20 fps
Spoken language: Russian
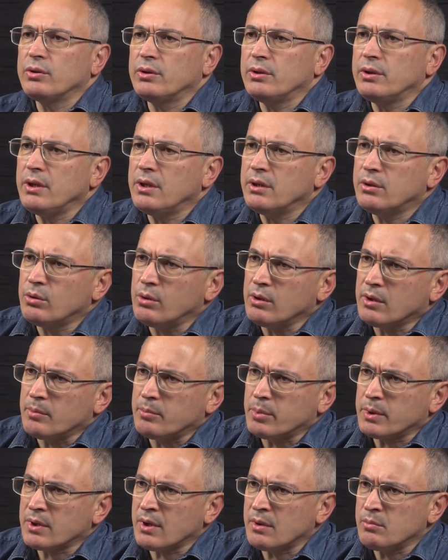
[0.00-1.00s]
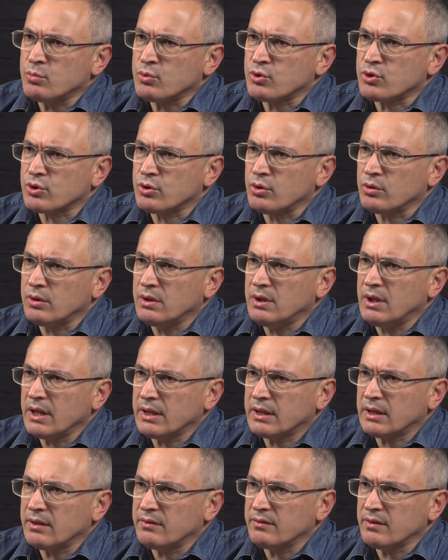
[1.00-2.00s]
он не только потому, что
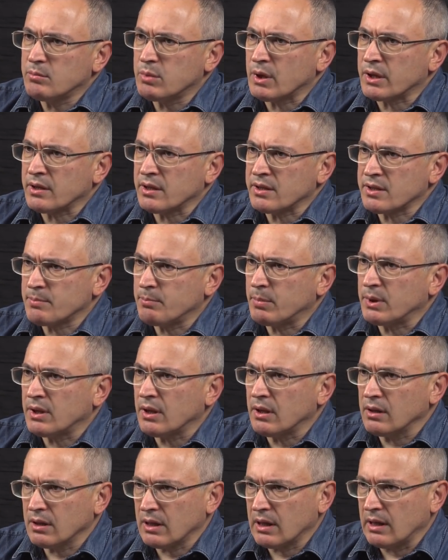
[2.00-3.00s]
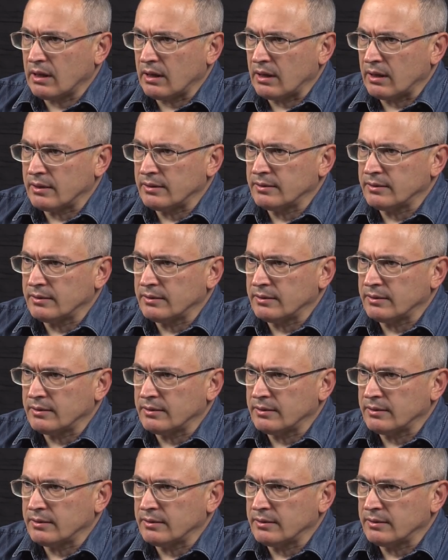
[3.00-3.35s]
дата выбрана с потолка